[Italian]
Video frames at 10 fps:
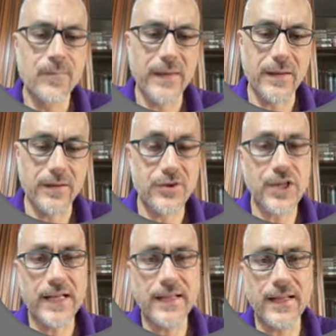eh,
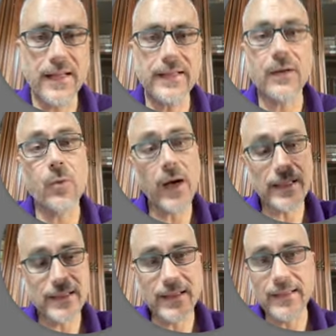scegliere anche
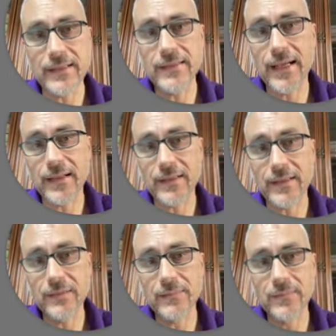quali
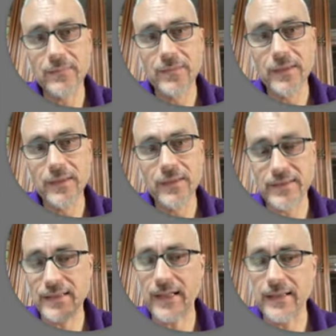calendari
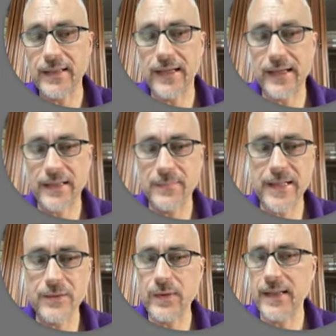scaricare.
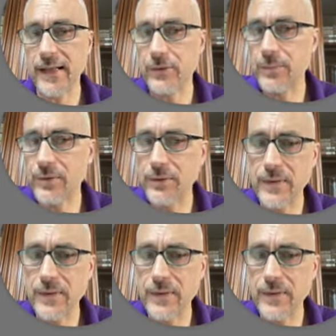Magari tu hai creato più di un